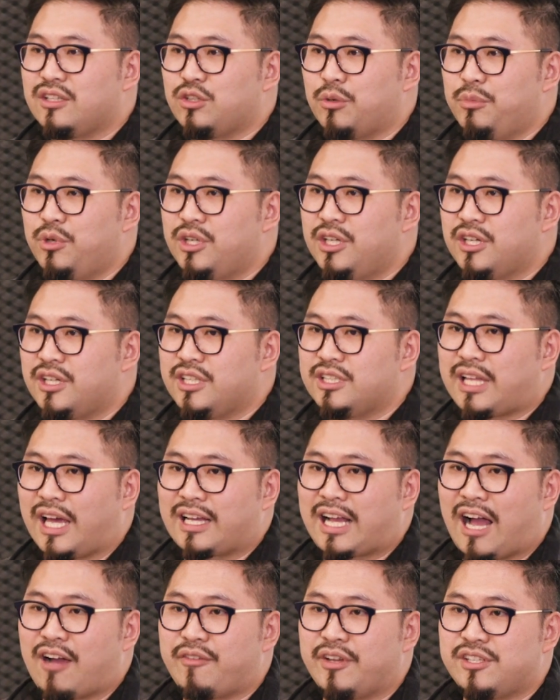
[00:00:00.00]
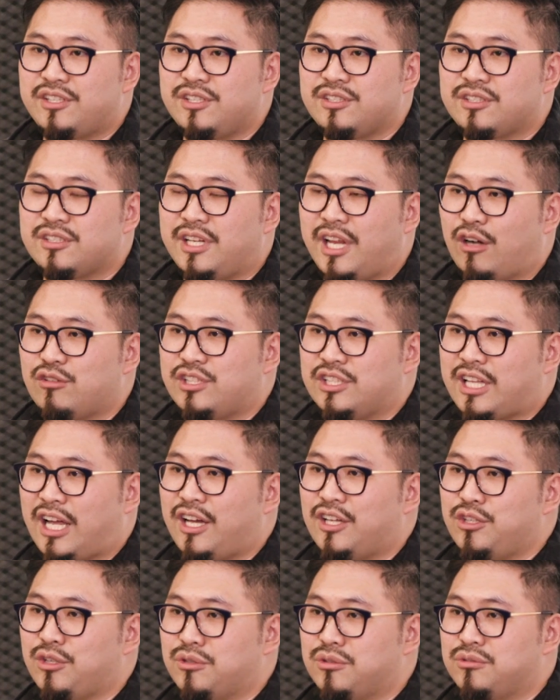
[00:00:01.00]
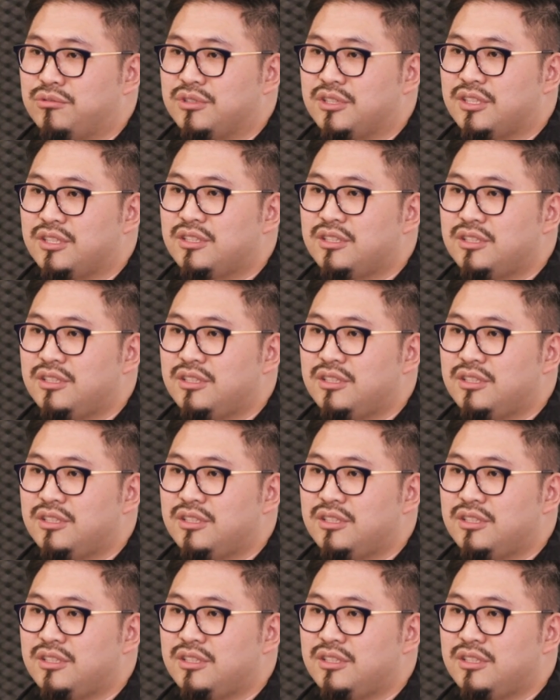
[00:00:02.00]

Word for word: 有没有任何一台咖啡机是了解它的用户的？